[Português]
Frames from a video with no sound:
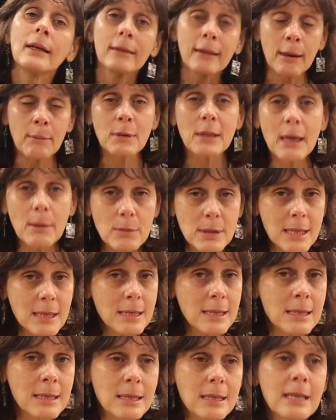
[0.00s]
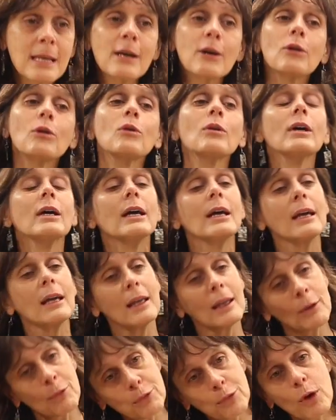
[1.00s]
Terminamos esse ciclo
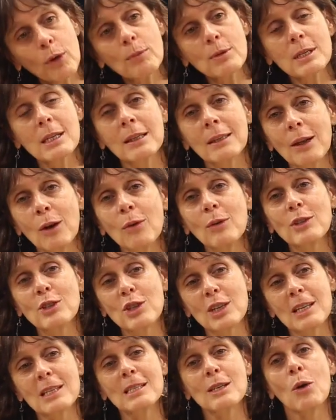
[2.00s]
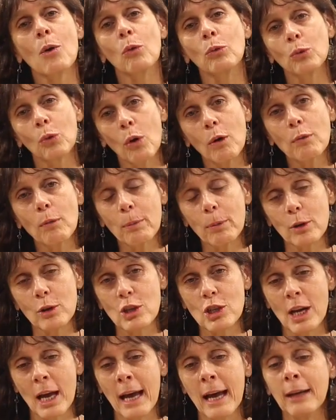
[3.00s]
e fomos então em direção a um novo
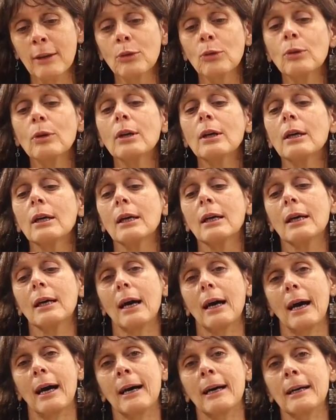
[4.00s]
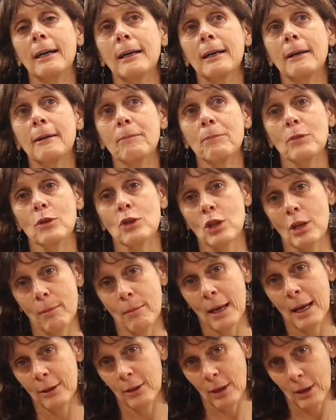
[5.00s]
projeto uh,
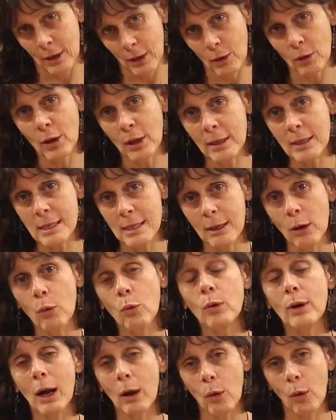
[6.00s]
chamado que, que se inaugura